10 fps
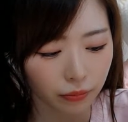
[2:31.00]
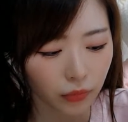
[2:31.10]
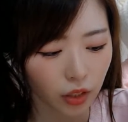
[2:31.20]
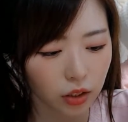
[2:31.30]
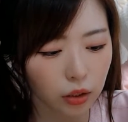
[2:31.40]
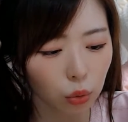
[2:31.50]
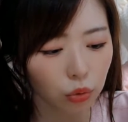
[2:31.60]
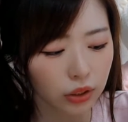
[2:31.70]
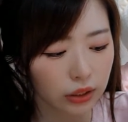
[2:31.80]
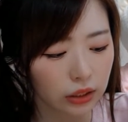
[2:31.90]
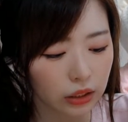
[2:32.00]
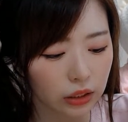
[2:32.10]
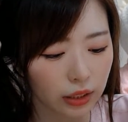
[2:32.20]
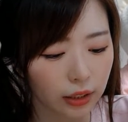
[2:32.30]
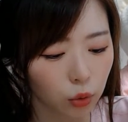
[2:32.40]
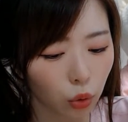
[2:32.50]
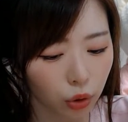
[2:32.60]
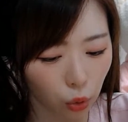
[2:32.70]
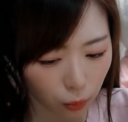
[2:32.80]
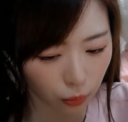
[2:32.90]
신통 치킨의 소이
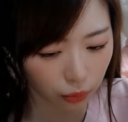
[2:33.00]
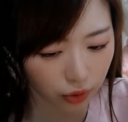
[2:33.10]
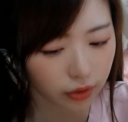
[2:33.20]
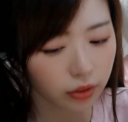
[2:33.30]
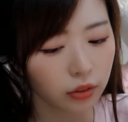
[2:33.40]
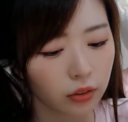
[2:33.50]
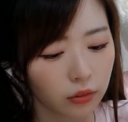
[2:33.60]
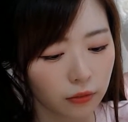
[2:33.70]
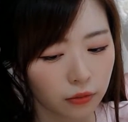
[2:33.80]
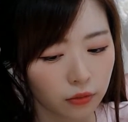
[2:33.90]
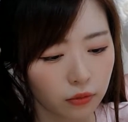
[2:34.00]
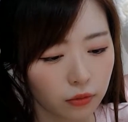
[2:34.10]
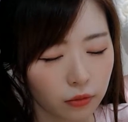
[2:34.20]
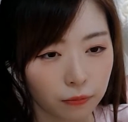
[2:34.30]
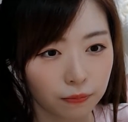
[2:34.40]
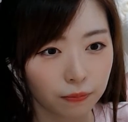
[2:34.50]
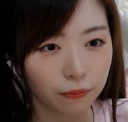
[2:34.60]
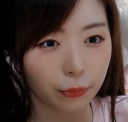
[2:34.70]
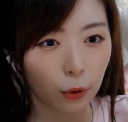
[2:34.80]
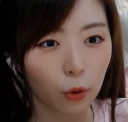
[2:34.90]
콤보는 음,
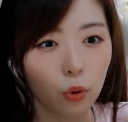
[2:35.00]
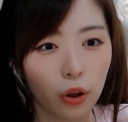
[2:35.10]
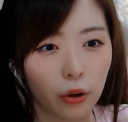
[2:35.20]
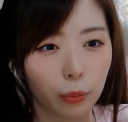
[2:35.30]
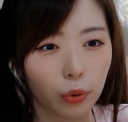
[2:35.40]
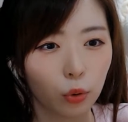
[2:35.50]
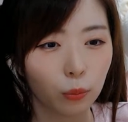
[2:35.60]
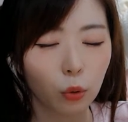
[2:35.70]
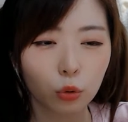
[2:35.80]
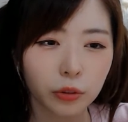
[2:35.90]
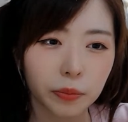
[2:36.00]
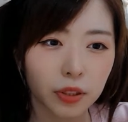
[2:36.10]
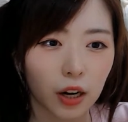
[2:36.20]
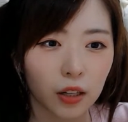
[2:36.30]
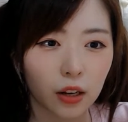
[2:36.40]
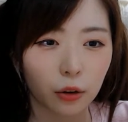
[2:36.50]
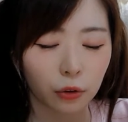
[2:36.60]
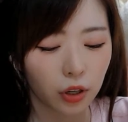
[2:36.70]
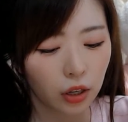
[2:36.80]
별로예요. 별로 먹고 싶지가 않아요.